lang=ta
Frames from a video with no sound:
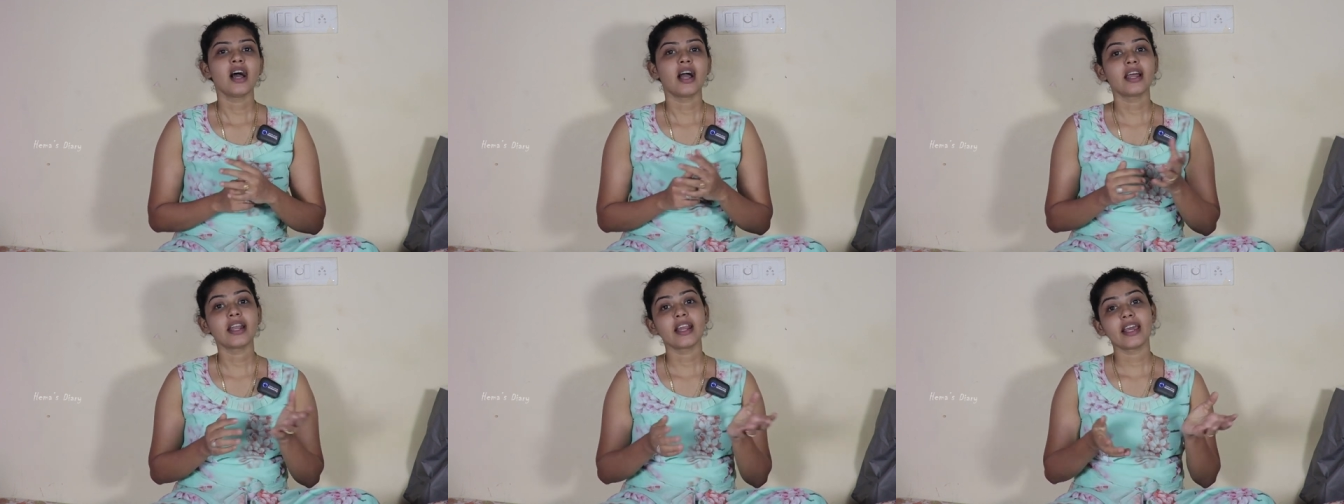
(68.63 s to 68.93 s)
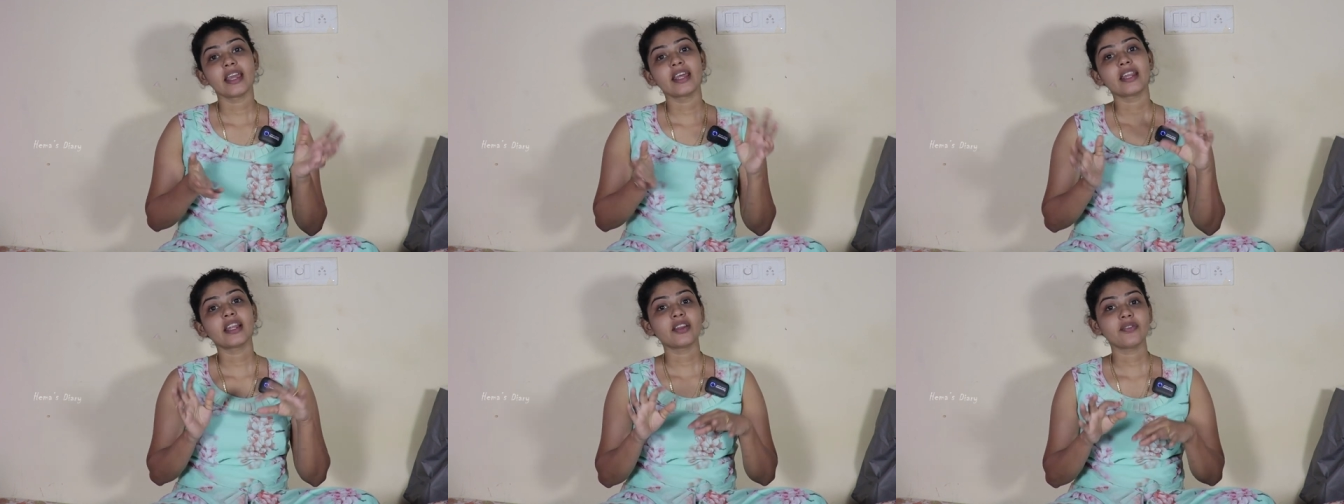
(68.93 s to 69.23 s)
அங்கே
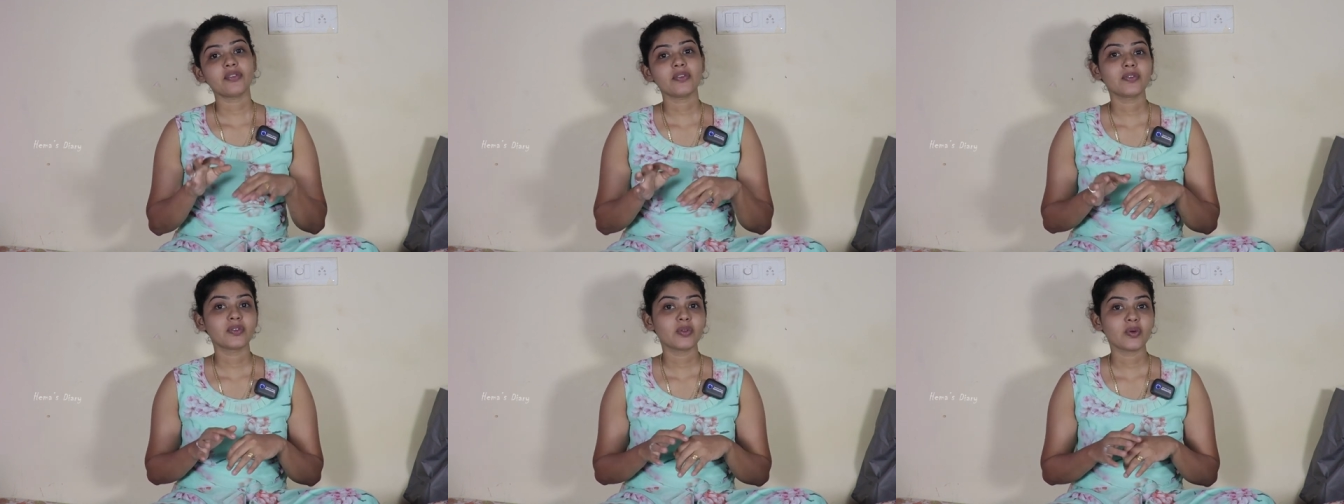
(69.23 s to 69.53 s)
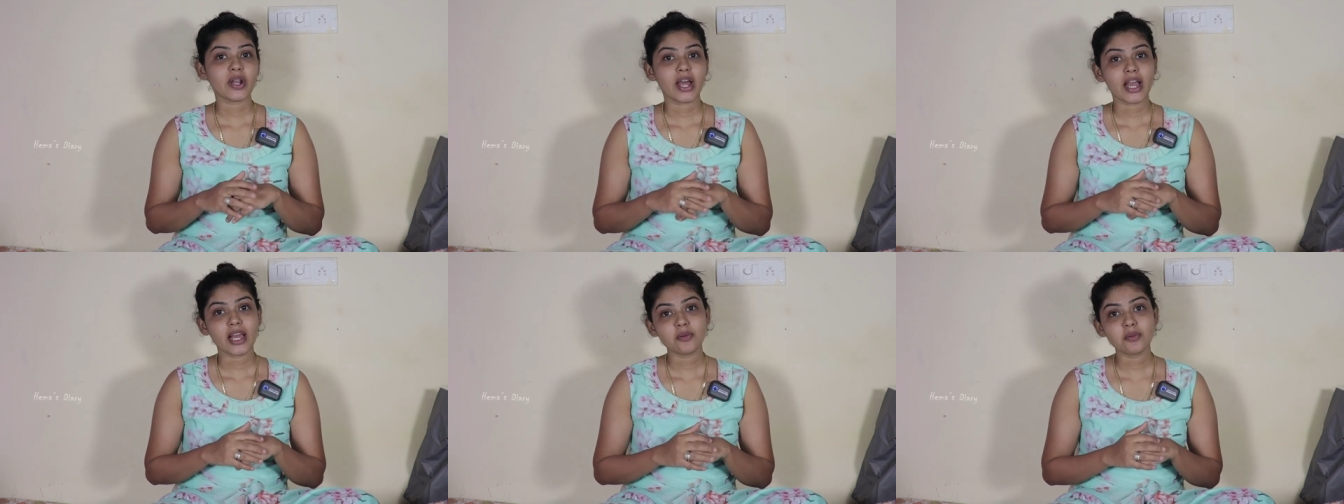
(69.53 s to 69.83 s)
நான் ஏற்கனவே
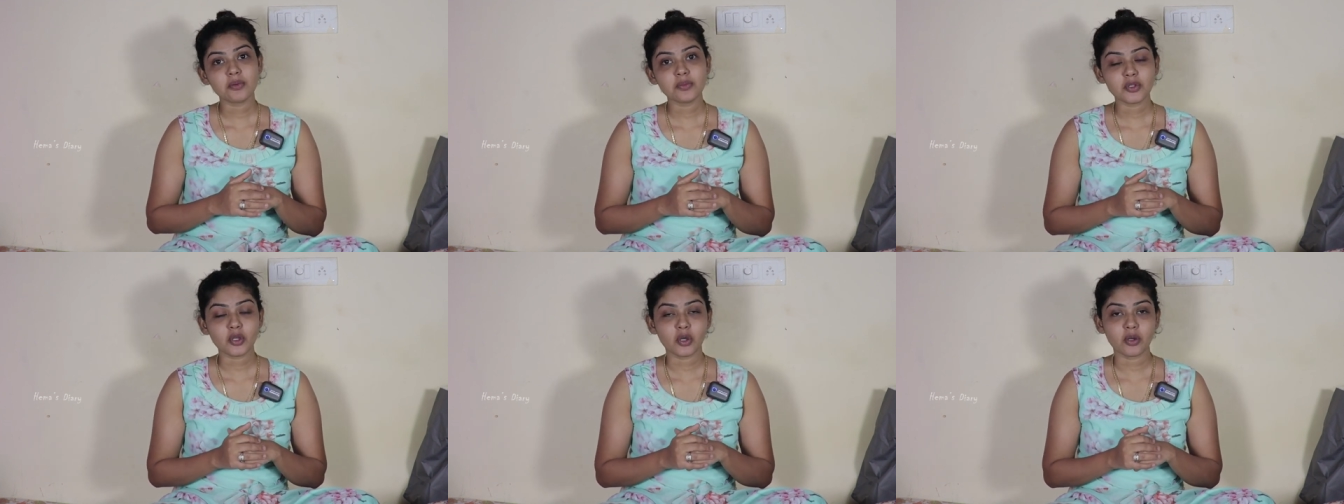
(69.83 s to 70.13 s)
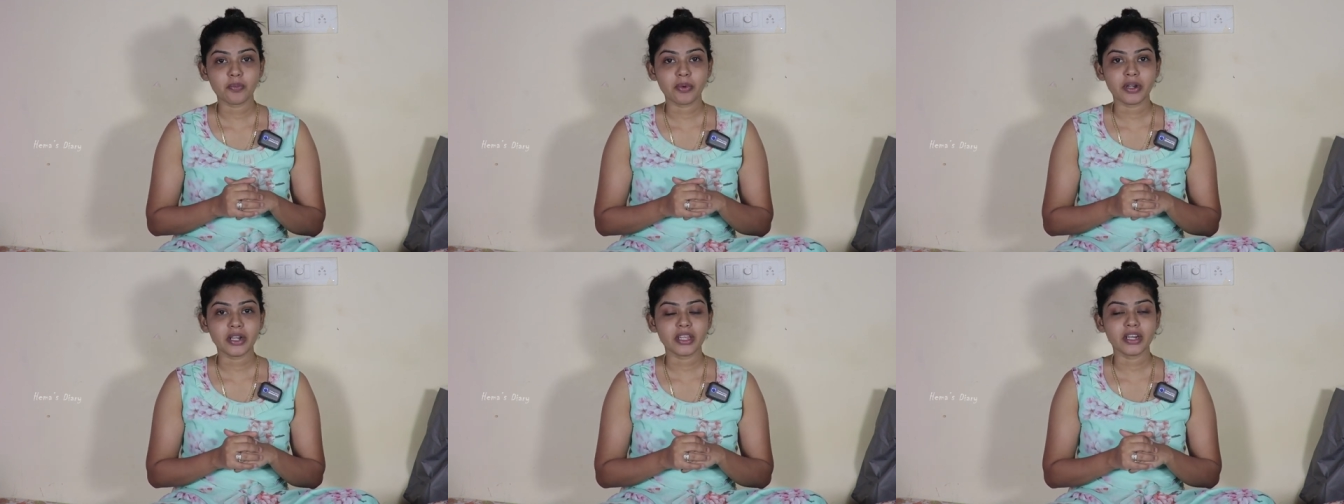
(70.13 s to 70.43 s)
வந்து ஒரு ஆல்பம்
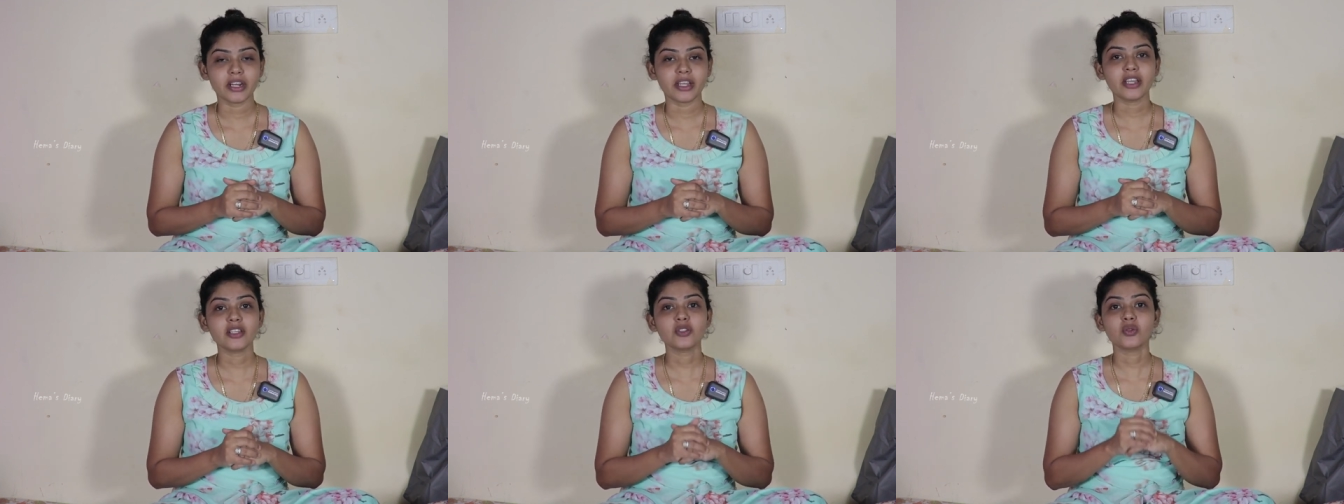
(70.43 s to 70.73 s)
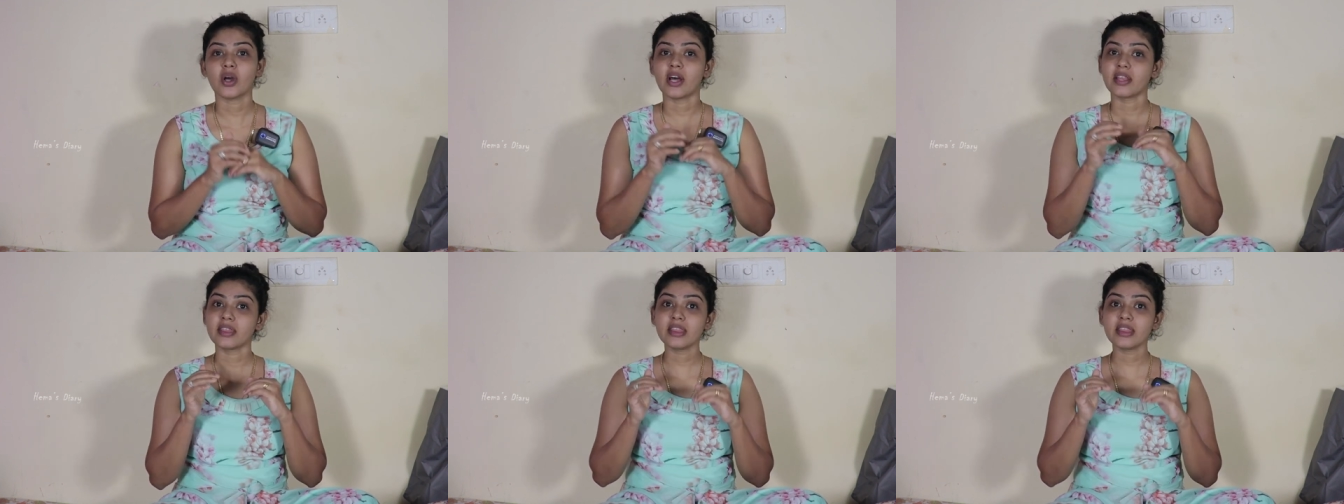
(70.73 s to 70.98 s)
சாங் பண்ணியிருக்கேன் ஸோ